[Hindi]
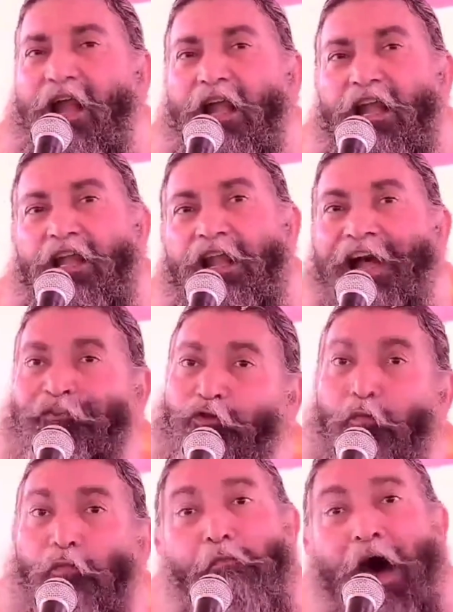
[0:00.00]
ना तो
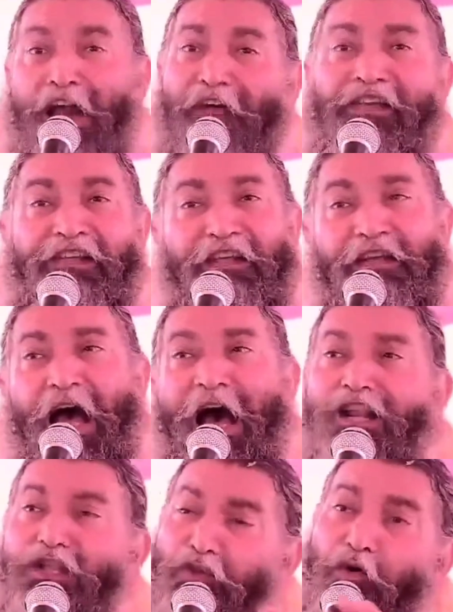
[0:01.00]
मानव
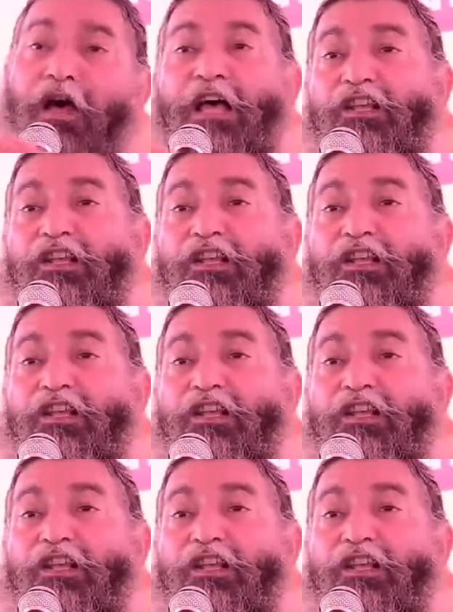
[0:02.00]
स्नान तो